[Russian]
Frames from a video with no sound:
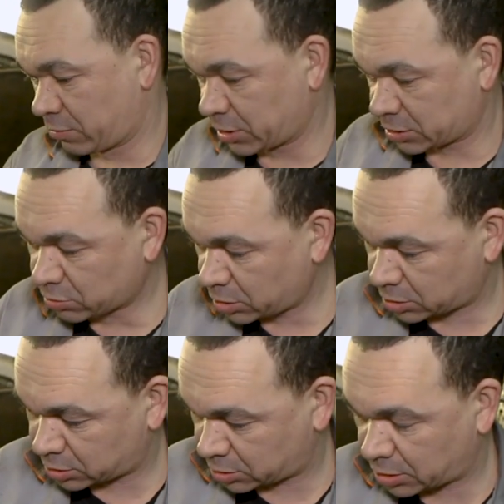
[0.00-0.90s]
у нас
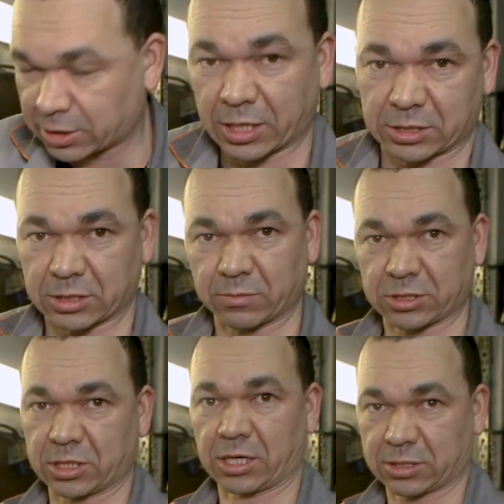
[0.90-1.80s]
0,13 мы
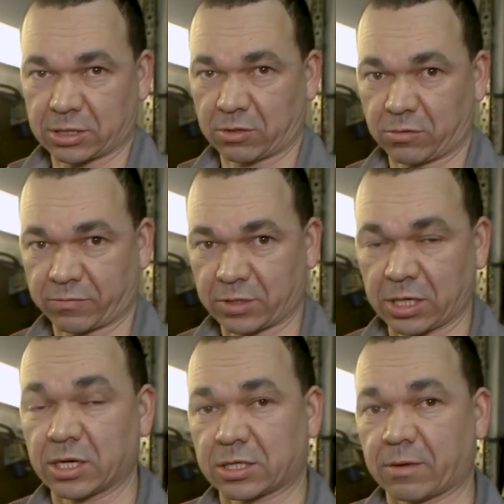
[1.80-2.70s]
сняли с головки,
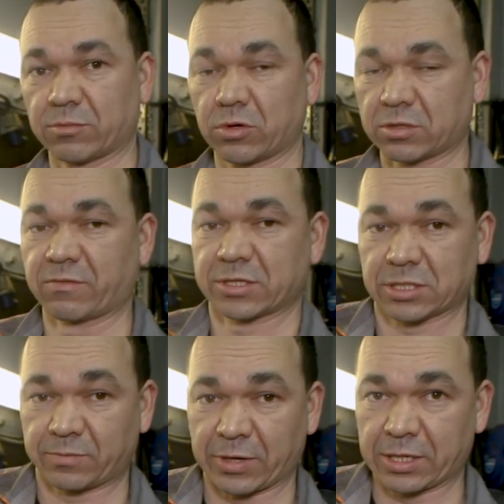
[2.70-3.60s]
или там
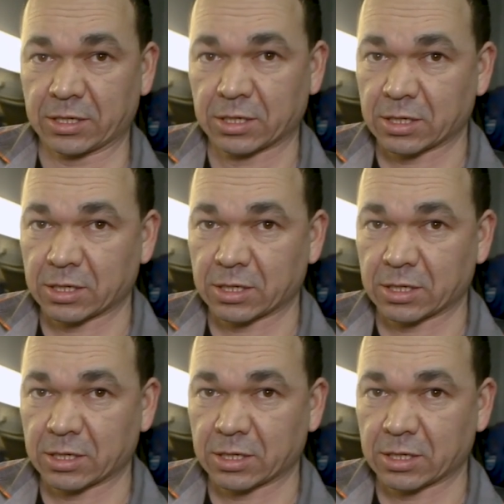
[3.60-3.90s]
0,25.